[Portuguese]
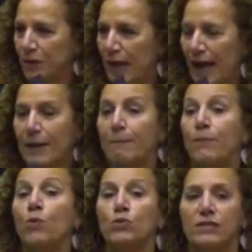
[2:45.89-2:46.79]
a
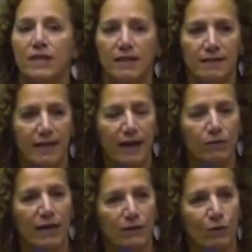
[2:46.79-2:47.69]
repulsa que tenho
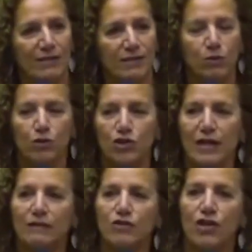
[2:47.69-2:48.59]
da atuação do
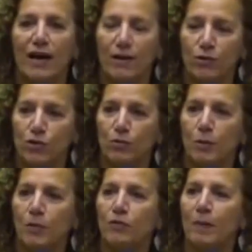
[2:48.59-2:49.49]
Estado de Israel sobre o
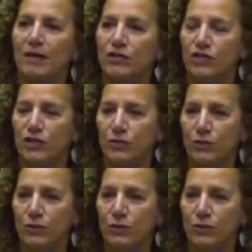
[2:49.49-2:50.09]
povo palestino,